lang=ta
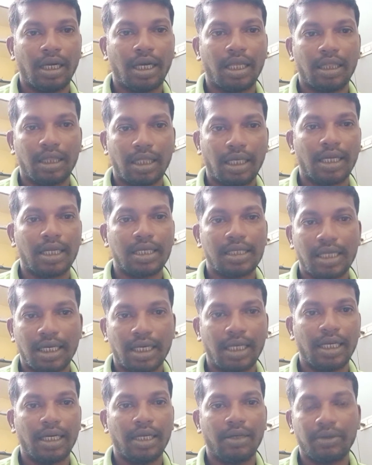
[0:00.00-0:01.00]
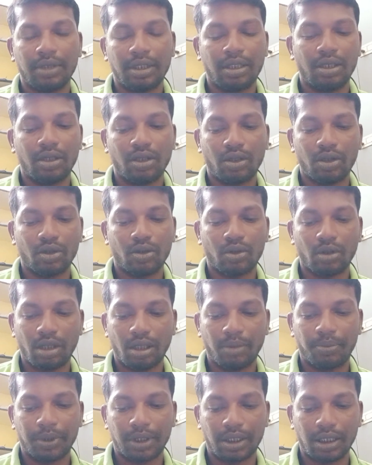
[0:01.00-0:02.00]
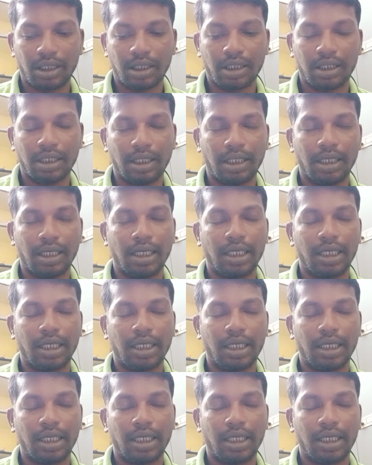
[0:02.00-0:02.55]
அந்த அரசாணையில் வந்து சொல்லப்பட்டிருக்கு